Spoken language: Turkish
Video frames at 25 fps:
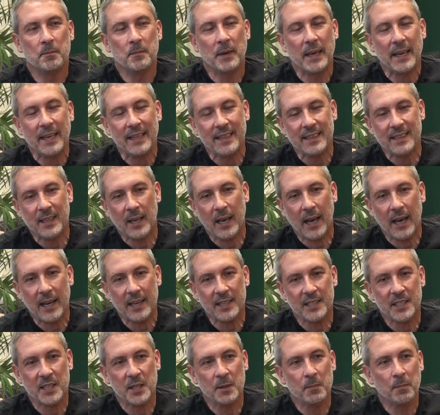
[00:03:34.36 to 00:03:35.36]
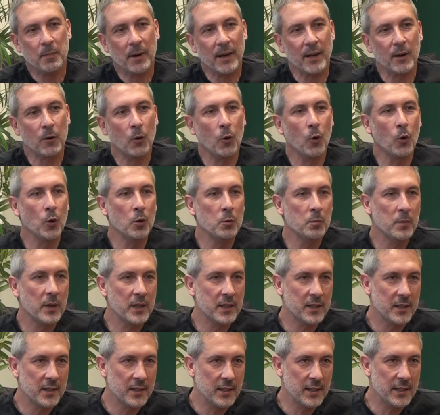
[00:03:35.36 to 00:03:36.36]
Mailde her şeyin para
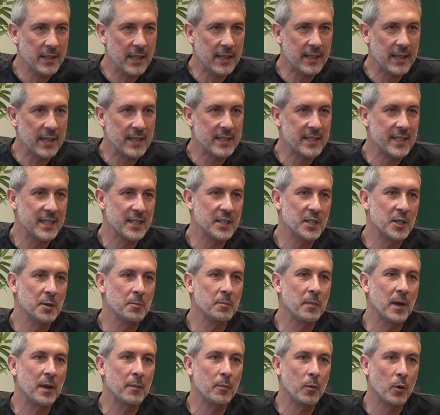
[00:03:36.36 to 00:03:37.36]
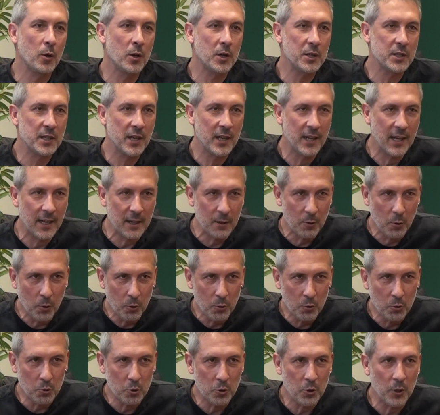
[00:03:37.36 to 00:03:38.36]
olmadığını neden Seçkin Bey böyle şeyler
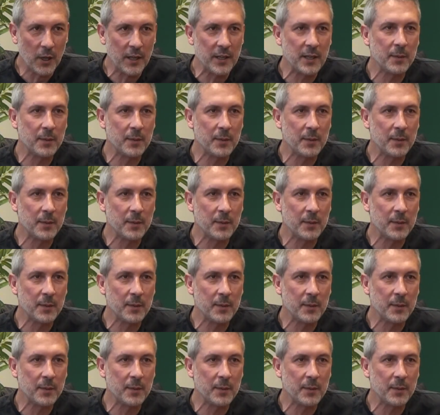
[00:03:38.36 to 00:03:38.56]
konuşuyor?